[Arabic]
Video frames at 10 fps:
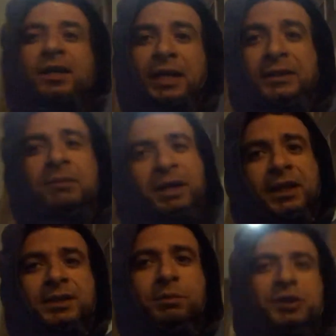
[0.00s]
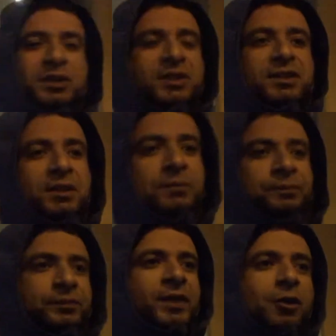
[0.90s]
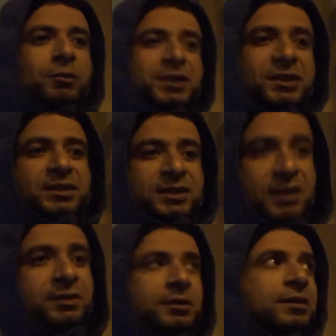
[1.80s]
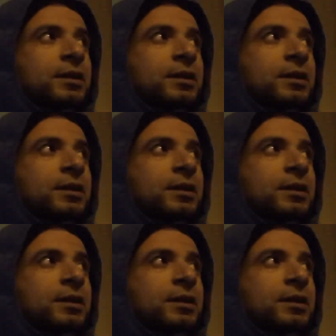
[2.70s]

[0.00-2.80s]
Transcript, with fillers: على قد مركز بيزنس او بيزنس سنتر